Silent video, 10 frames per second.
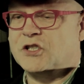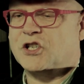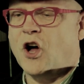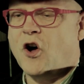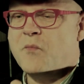
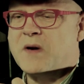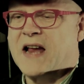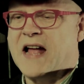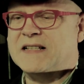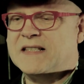
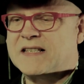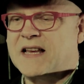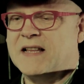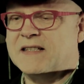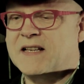Schaum
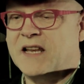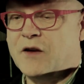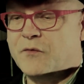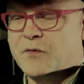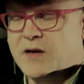ganz, ganz
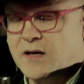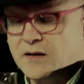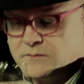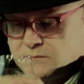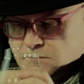kräftig.